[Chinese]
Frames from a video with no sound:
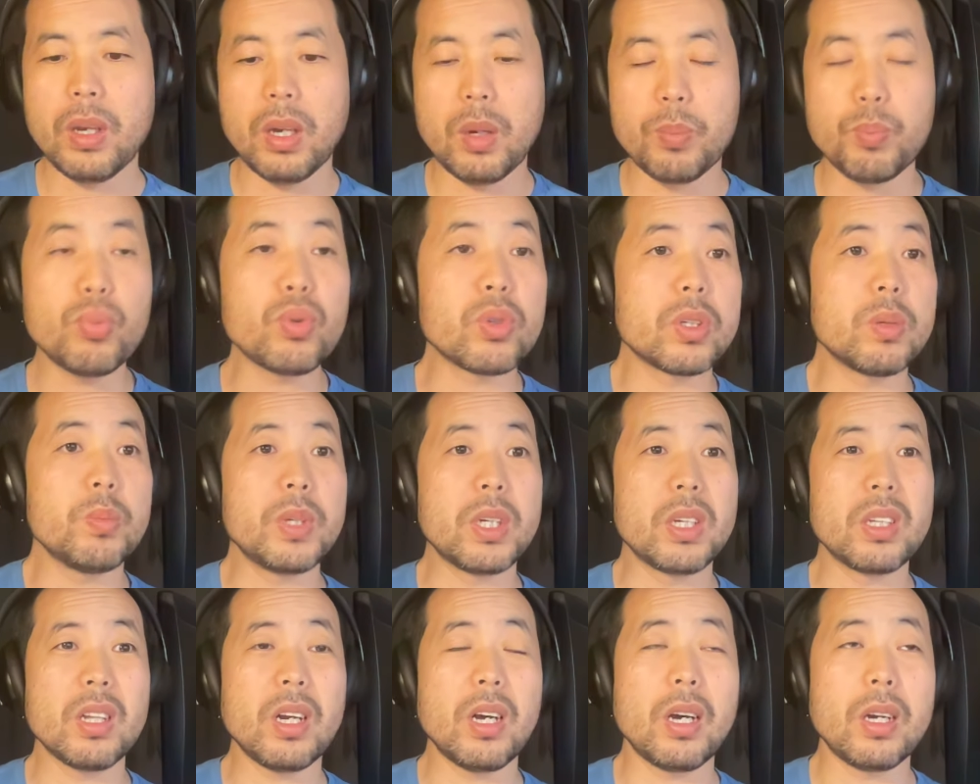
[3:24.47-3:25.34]
啊不知
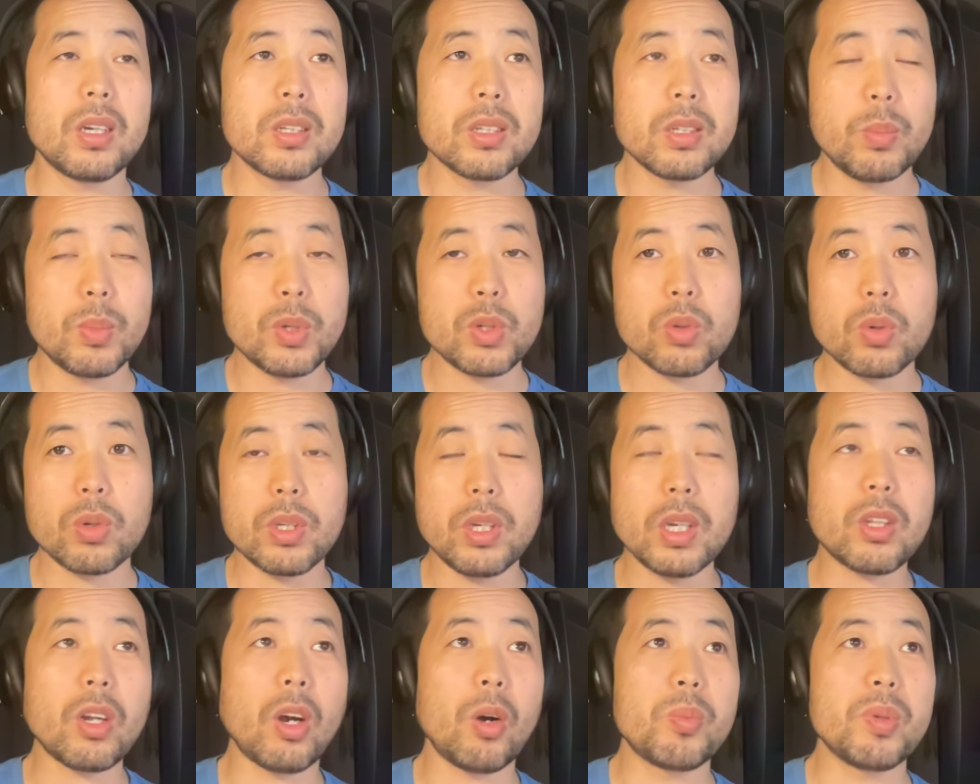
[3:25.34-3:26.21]
名的啊，什么时
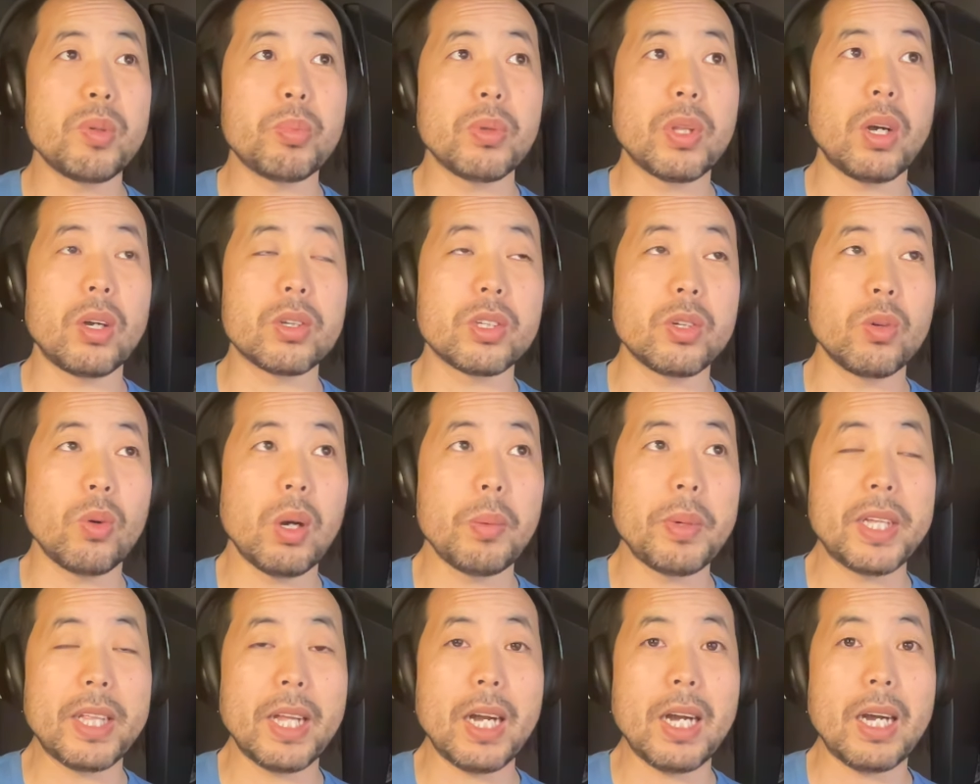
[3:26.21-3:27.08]
候也倒闭不到清
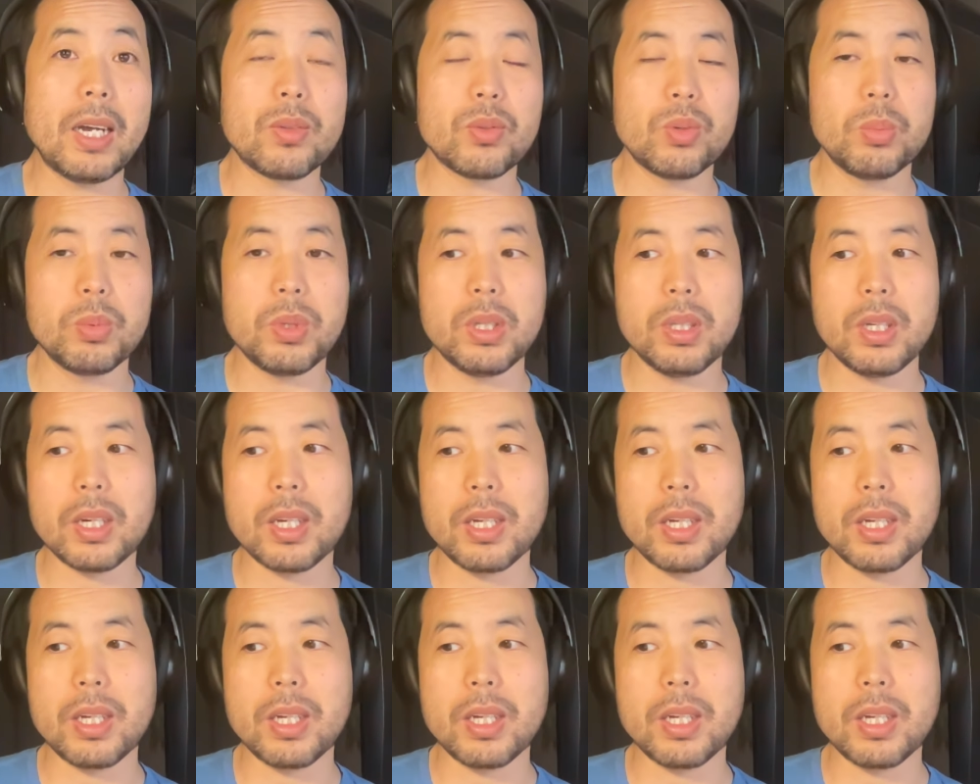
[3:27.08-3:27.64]
华北大，对不对？